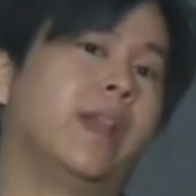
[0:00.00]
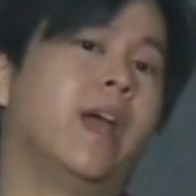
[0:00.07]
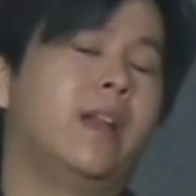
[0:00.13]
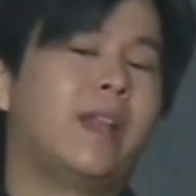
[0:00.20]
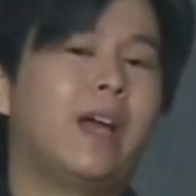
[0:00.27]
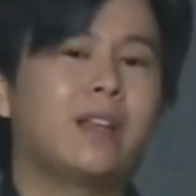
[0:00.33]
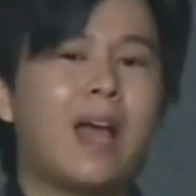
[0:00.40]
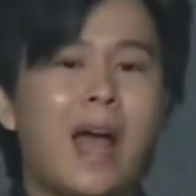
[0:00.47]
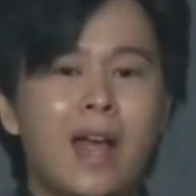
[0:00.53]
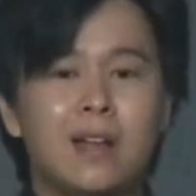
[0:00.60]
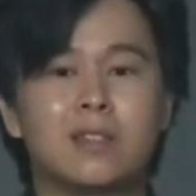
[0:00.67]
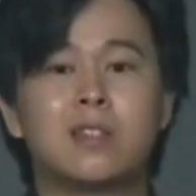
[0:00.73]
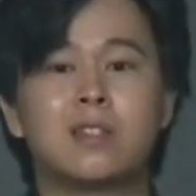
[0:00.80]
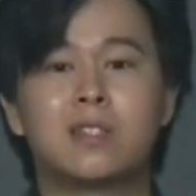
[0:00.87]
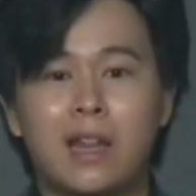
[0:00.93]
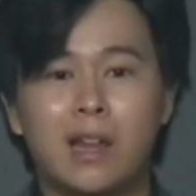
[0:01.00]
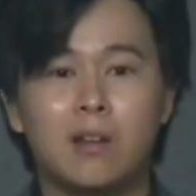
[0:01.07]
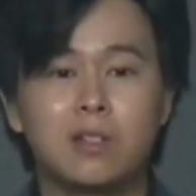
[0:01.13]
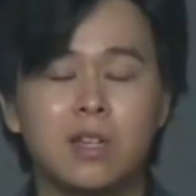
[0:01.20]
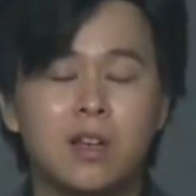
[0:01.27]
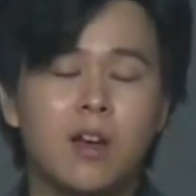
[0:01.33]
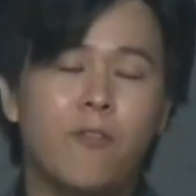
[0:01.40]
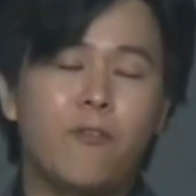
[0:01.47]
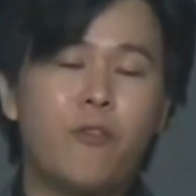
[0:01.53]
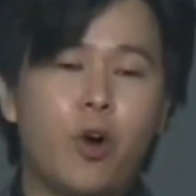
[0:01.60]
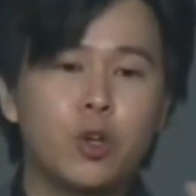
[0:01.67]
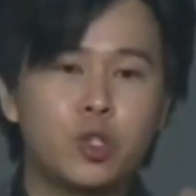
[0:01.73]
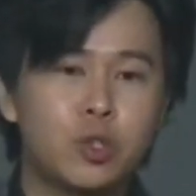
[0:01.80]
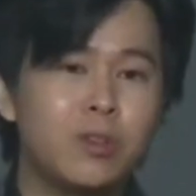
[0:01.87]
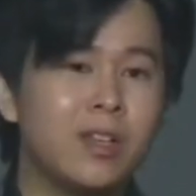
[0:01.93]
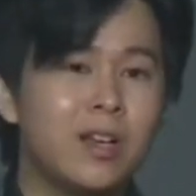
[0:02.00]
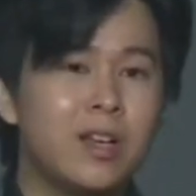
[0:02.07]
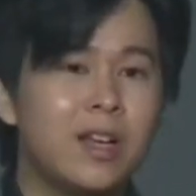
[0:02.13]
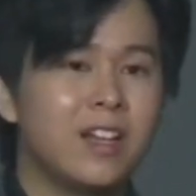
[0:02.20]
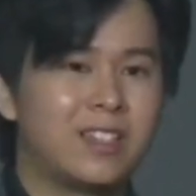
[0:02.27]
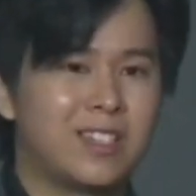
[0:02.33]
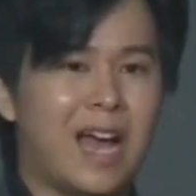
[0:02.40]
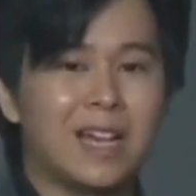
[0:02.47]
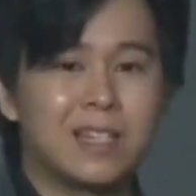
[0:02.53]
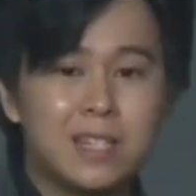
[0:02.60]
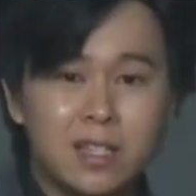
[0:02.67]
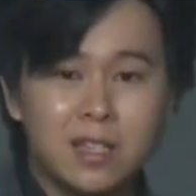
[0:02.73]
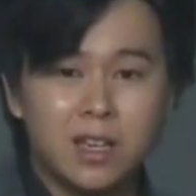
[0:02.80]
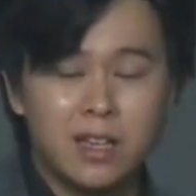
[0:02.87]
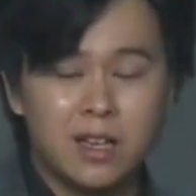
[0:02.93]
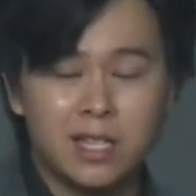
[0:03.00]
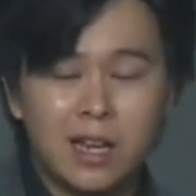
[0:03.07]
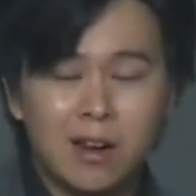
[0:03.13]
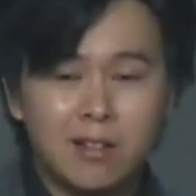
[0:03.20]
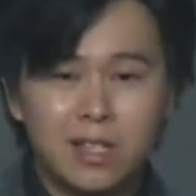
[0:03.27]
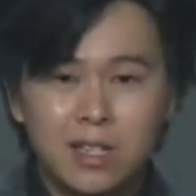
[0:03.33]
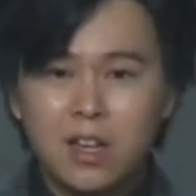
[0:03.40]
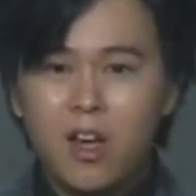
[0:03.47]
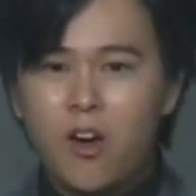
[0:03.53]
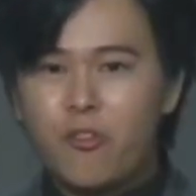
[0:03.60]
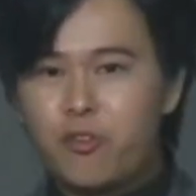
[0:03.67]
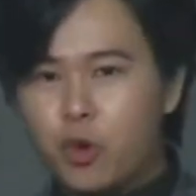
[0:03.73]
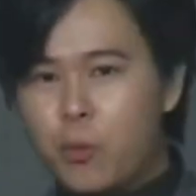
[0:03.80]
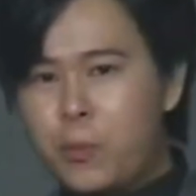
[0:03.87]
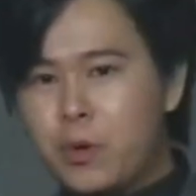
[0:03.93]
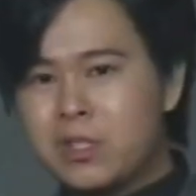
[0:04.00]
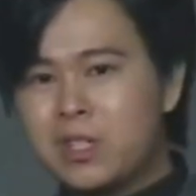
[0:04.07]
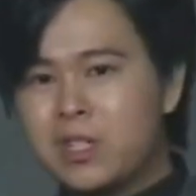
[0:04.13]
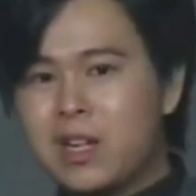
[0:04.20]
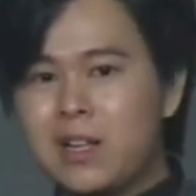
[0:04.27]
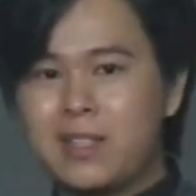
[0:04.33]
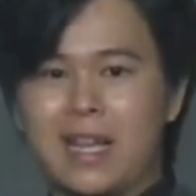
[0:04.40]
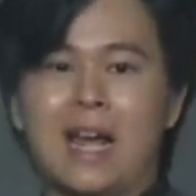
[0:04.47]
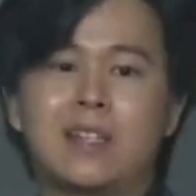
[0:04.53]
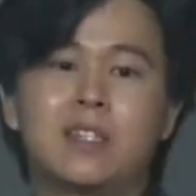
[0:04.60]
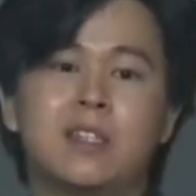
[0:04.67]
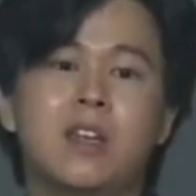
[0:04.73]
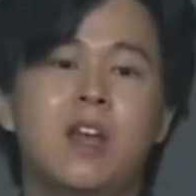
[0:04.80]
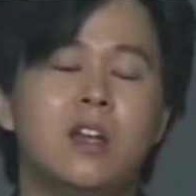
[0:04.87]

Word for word: 那他也是上了这个 Fortune 的杂志，也上了这个福布斯的杂志，